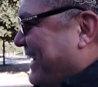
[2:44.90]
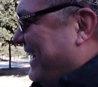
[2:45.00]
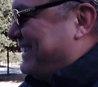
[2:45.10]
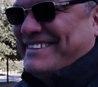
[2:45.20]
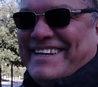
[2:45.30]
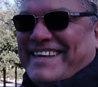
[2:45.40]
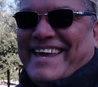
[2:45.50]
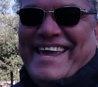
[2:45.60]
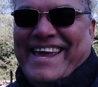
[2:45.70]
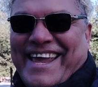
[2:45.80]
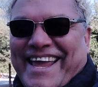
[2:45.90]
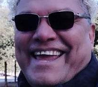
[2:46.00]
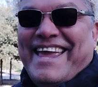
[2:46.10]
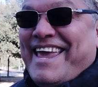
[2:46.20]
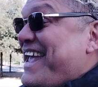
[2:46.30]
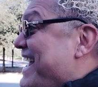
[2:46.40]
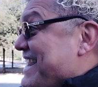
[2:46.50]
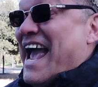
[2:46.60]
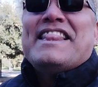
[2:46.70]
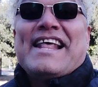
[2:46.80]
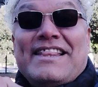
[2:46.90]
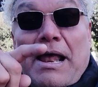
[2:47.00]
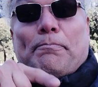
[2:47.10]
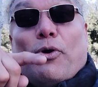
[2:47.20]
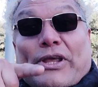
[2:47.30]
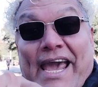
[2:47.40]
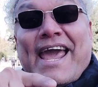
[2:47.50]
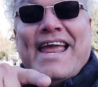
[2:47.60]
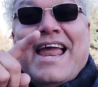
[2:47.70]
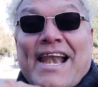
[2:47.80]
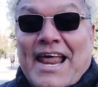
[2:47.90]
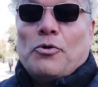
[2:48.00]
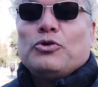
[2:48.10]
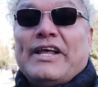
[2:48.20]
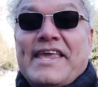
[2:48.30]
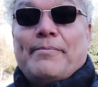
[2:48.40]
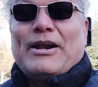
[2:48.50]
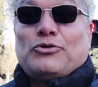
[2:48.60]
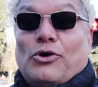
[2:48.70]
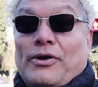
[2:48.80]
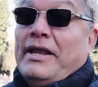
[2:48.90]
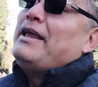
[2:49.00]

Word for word: Así que ya entendí el por qué les gusta llevar sol.